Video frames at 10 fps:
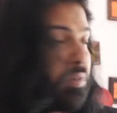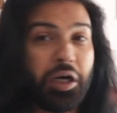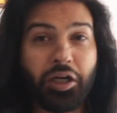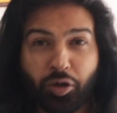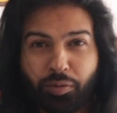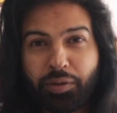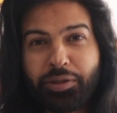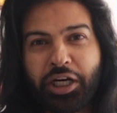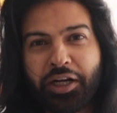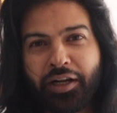हेलीकॉप्टर
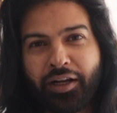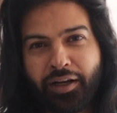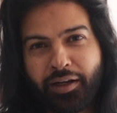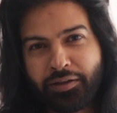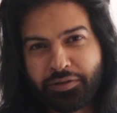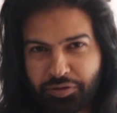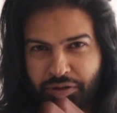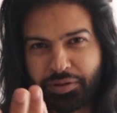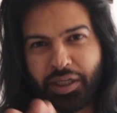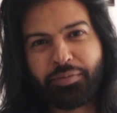भी जा रहे हैं तो
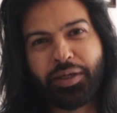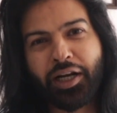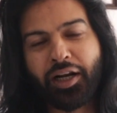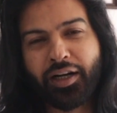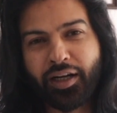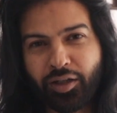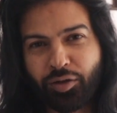सब्सक्राइब भी कर लेना अगर